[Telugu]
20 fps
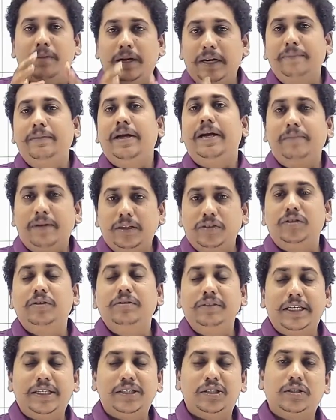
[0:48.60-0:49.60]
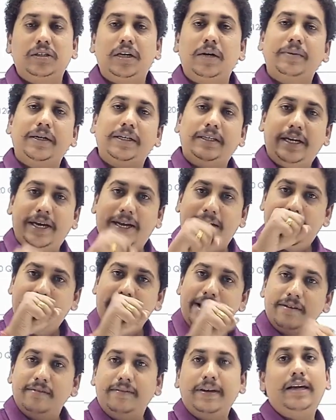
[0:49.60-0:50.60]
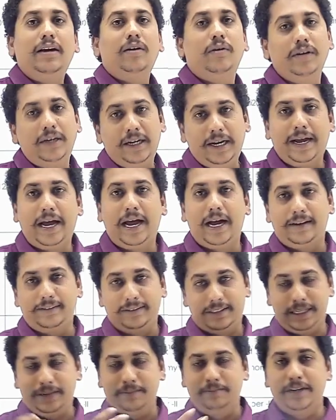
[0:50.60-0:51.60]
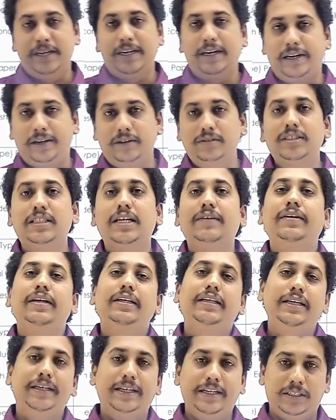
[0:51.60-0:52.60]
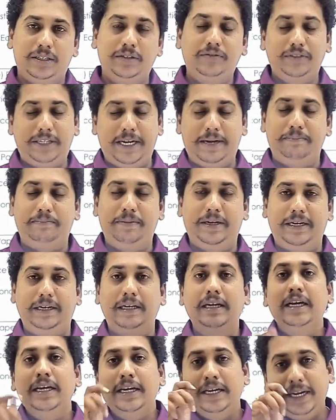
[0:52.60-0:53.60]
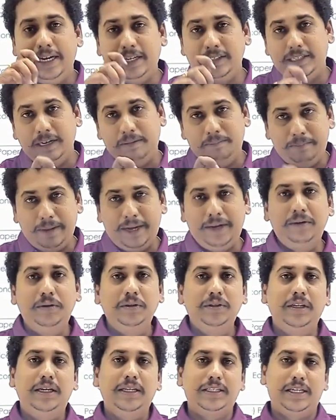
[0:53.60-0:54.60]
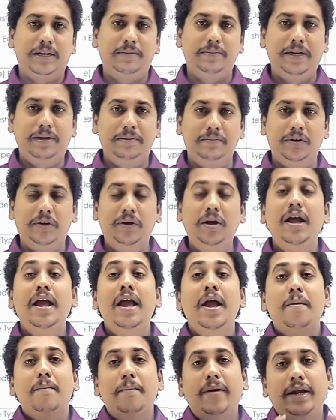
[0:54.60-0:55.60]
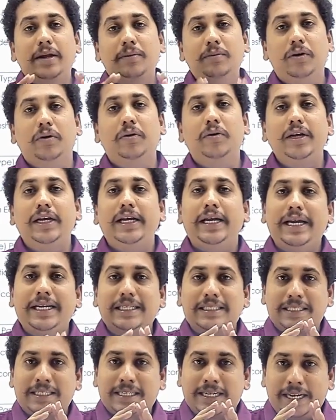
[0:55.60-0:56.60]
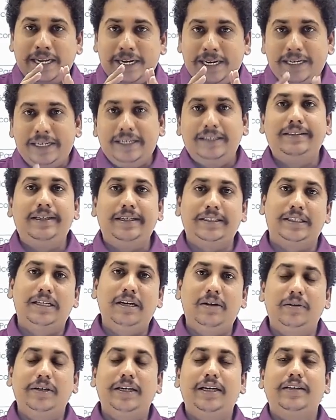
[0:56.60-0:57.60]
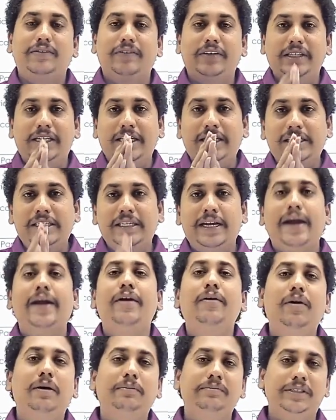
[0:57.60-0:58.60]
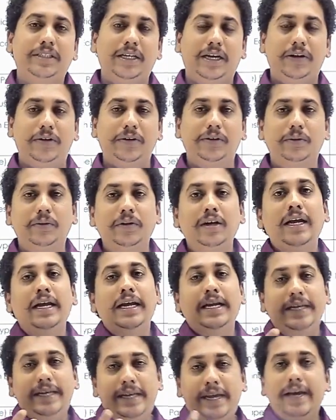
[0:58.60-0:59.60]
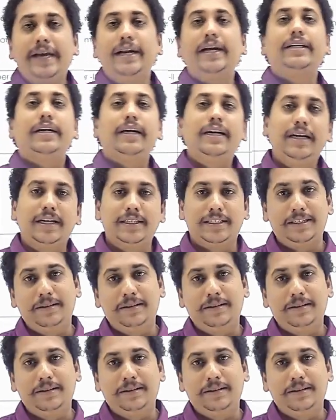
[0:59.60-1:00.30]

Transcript: మనం ఏం అజ్యూమ్ చేస్తున్నామంటే వీ ఓన్లీ హ్యావ్ సమ్వేర్ అరౌండ్ సెవెంటీ డేస్ ఆఫ్ టైం పీరియడ్ ఈ డెబ్బై రోజుల సమయంలో మనము ఈ స్క్రీనింగ్ టెస్ట్లో ఉన్నటువంటి ఏడు అంశాలను ఏ రకంగా